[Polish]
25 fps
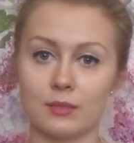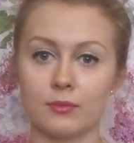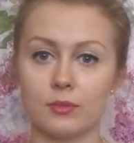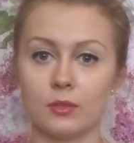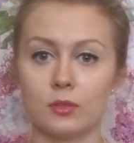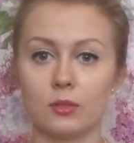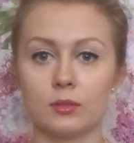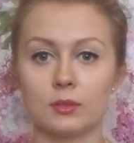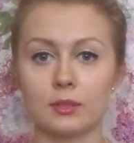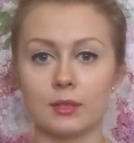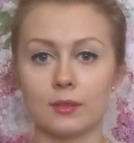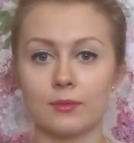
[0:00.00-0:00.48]
tak
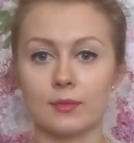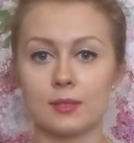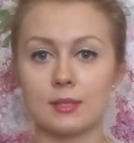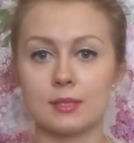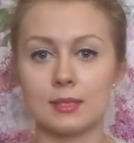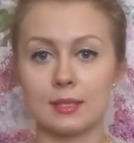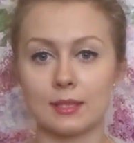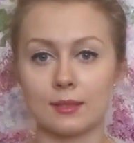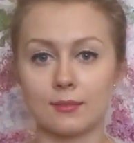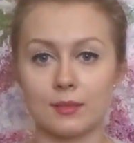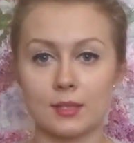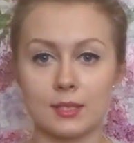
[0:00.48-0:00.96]
wygląda,
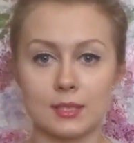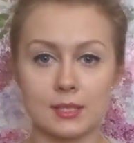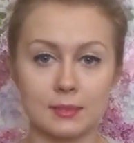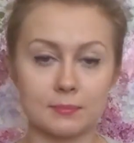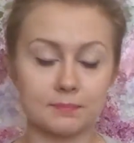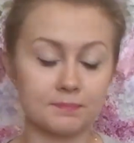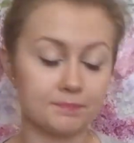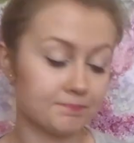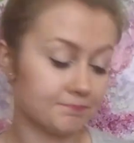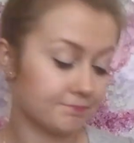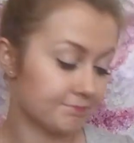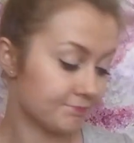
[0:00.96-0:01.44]
więc tak
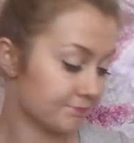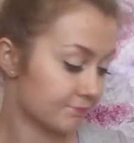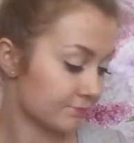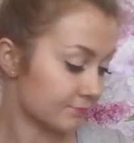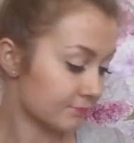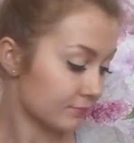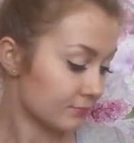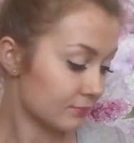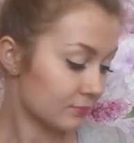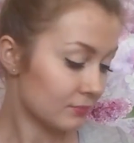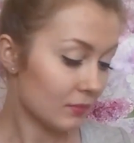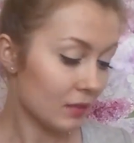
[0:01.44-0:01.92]
wiecie,
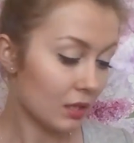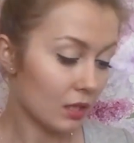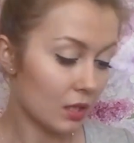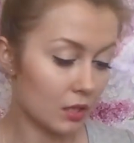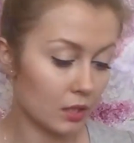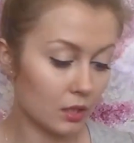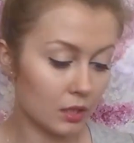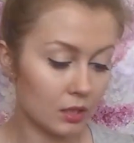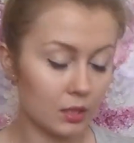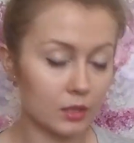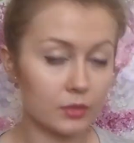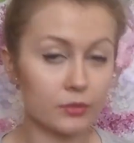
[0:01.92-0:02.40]

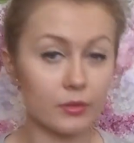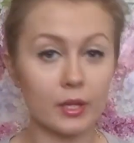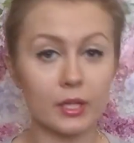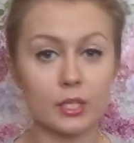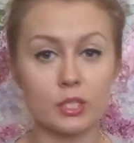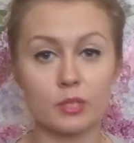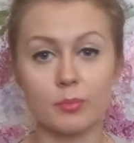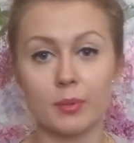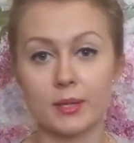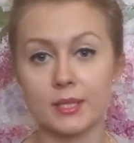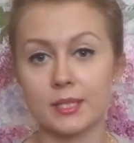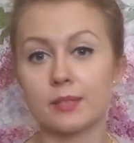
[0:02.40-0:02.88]
e, do
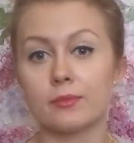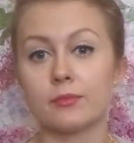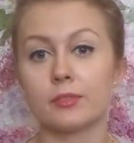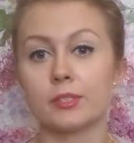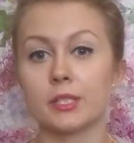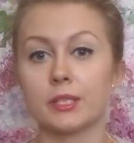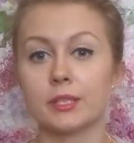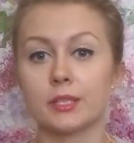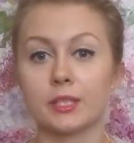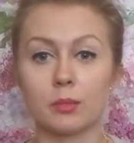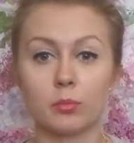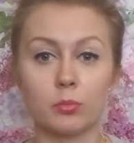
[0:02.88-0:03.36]
jakichś bardziej
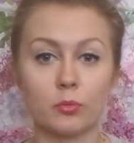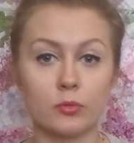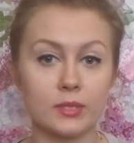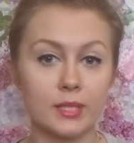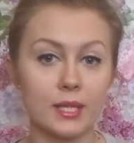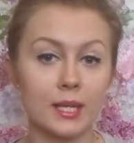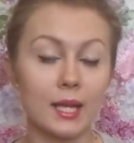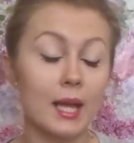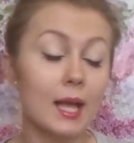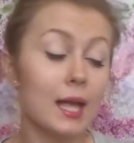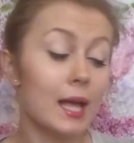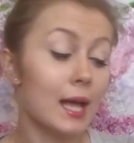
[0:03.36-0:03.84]
wyciętych
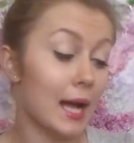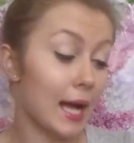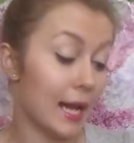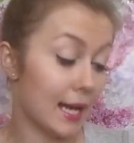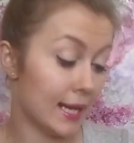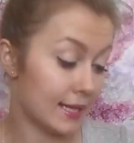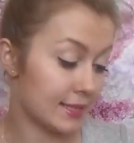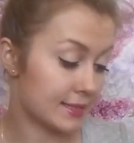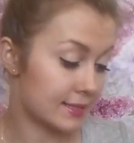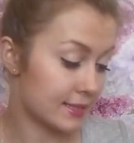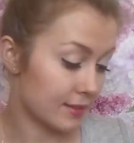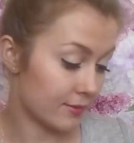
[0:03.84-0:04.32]
bluzek,
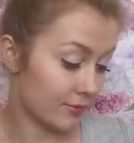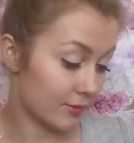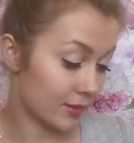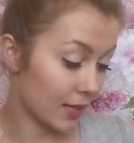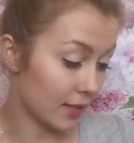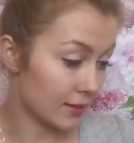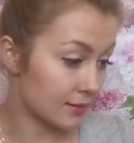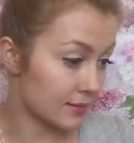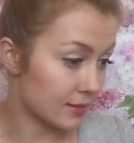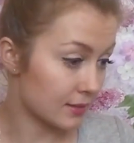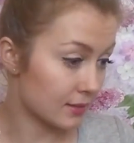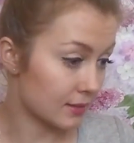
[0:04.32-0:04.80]
ale jest
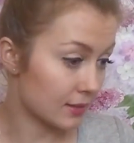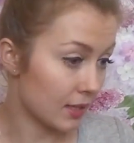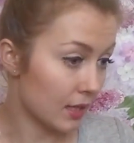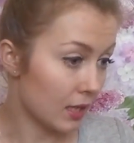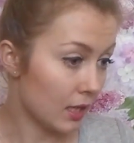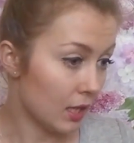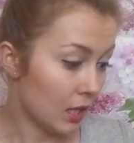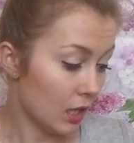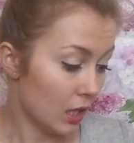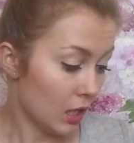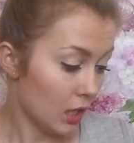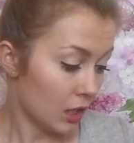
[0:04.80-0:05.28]
rewelacyjny.
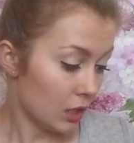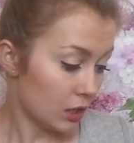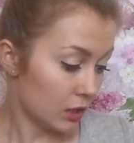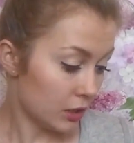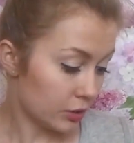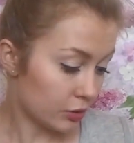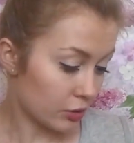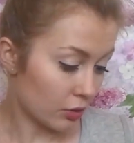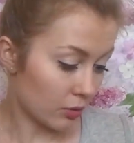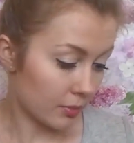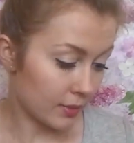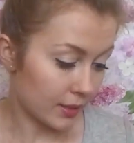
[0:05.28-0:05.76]

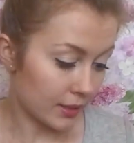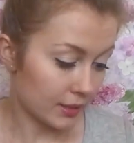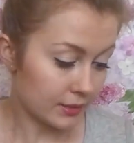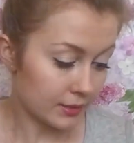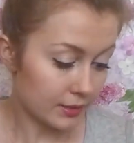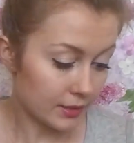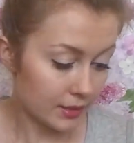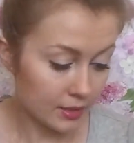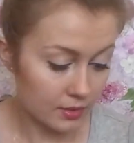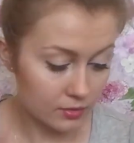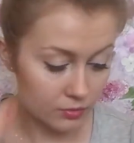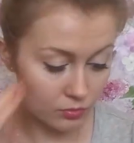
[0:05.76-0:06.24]
I dobra,
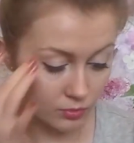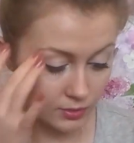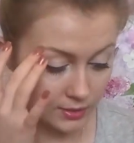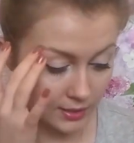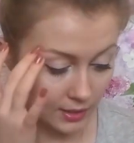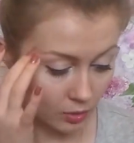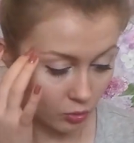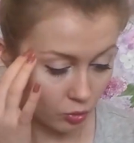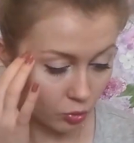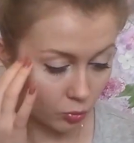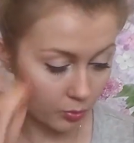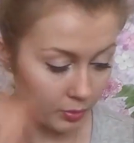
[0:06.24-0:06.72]
i teraz już
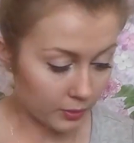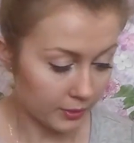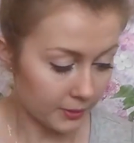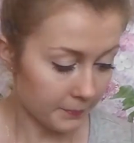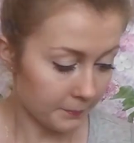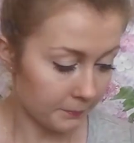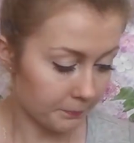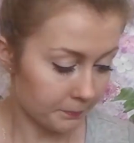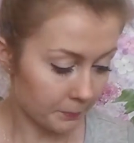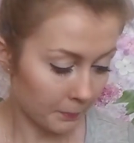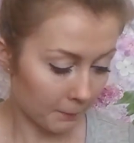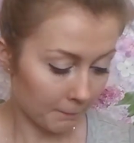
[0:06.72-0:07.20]
zakupy.
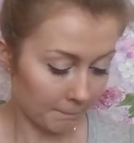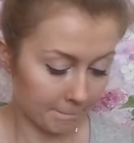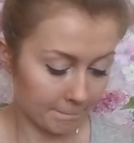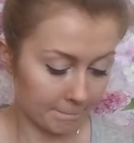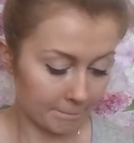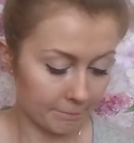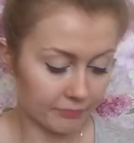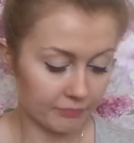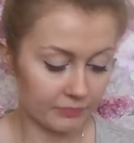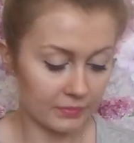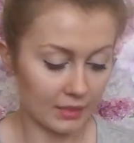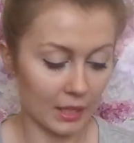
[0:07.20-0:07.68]

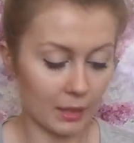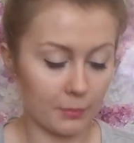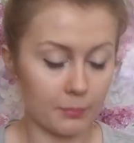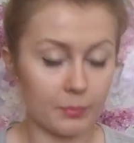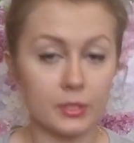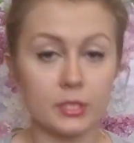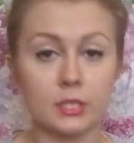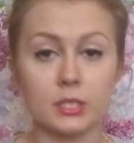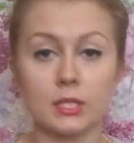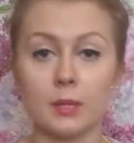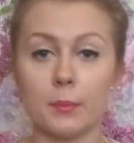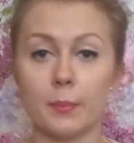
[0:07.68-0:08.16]
Mm, tak,
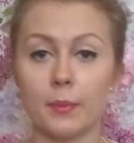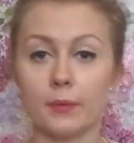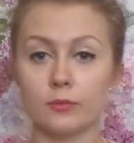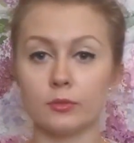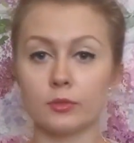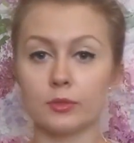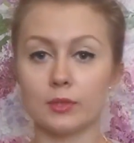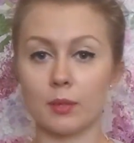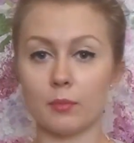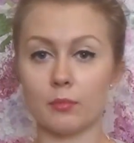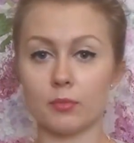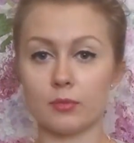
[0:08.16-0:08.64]
pierwsza na
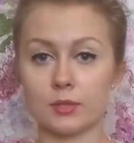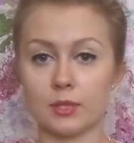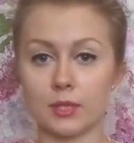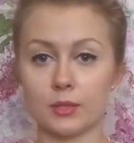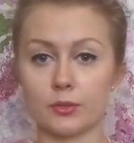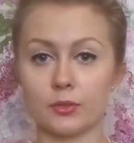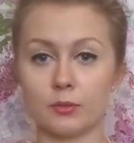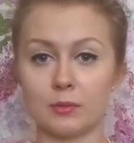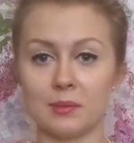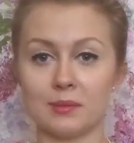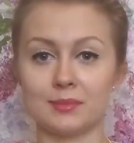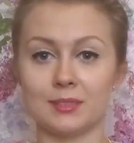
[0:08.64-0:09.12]
pewno ta
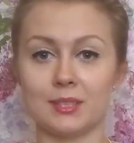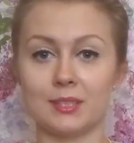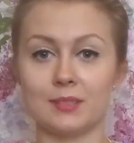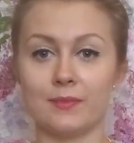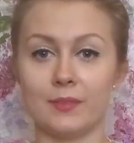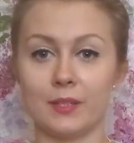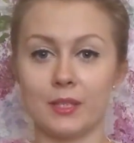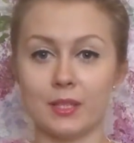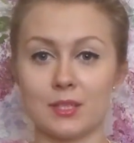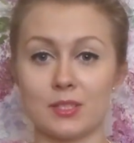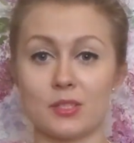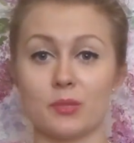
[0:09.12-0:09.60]
bluzka, którą mam w tej
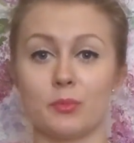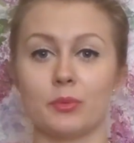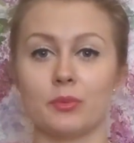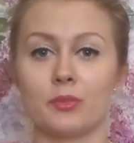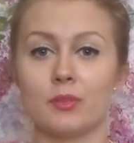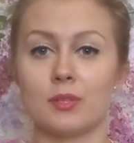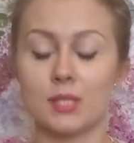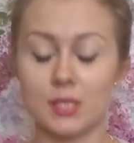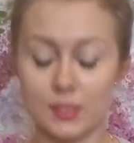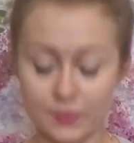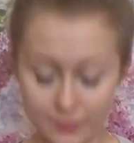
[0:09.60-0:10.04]
chwili na sobie, to